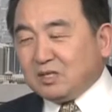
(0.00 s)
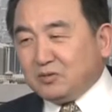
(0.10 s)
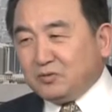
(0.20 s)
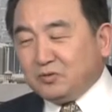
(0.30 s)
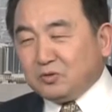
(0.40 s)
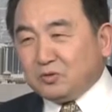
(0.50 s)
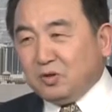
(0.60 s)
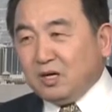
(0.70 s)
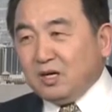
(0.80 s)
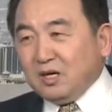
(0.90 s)
政府
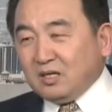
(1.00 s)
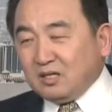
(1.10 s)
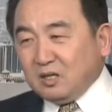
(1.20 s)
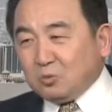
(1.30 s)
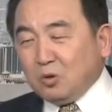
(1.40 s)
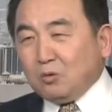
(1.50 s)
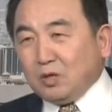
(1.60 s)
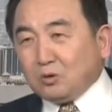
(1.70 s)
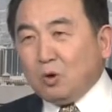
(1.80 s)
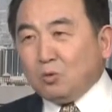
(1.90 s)
所和国
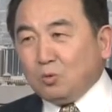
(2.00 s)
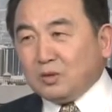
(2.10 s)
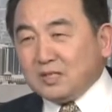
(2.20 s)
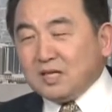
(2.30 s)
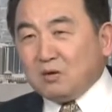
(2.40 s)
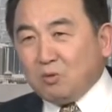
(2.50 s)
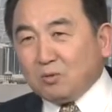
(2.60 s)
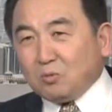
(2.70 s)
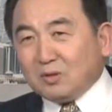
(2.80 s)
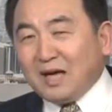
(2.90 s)
会通过的相
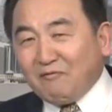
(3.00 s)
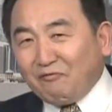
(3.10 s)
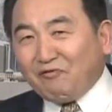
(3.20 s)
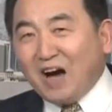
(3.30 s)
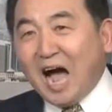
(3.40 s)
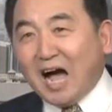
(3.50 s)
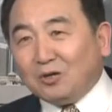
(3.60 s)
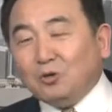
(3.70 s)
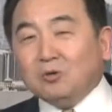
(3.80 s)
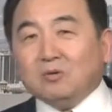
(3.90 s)
关国家法
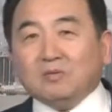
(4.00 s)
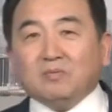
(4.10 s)
律。